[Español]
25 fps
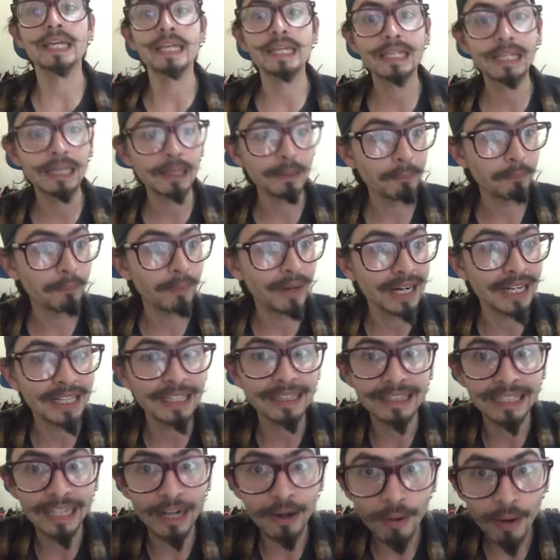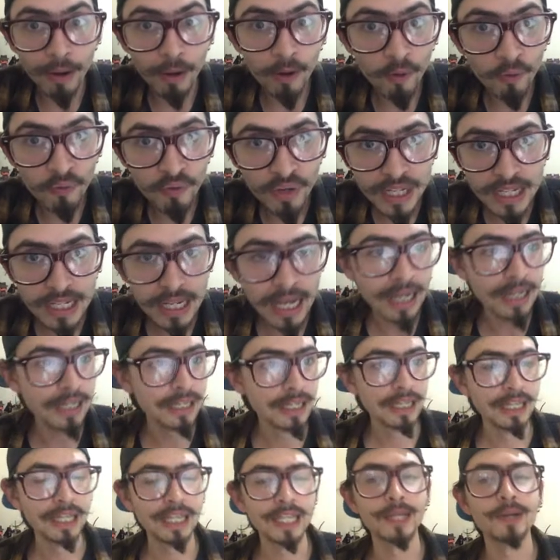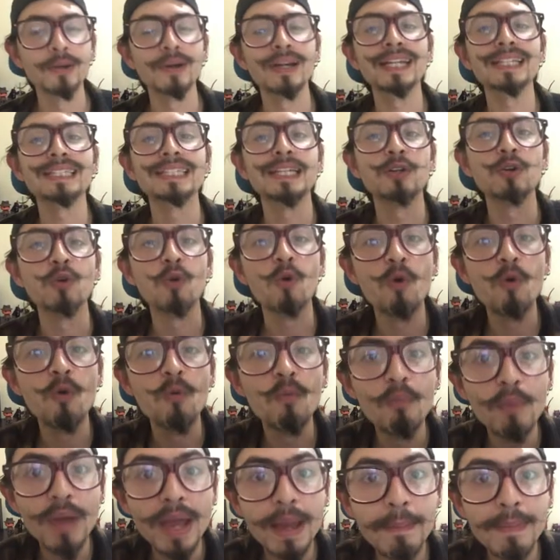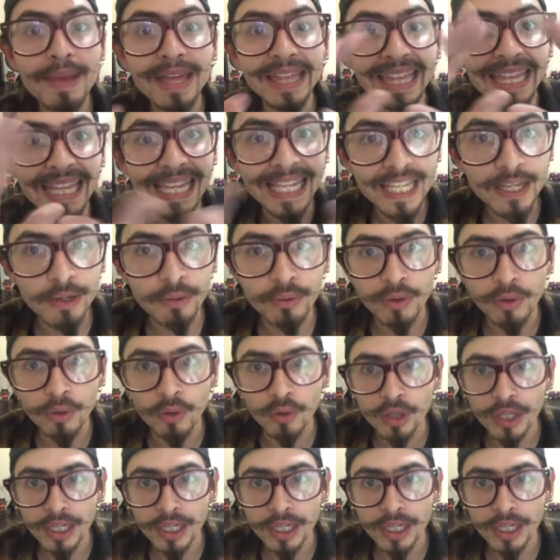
Y que para el trabajo final iban a hacer un meme del libro.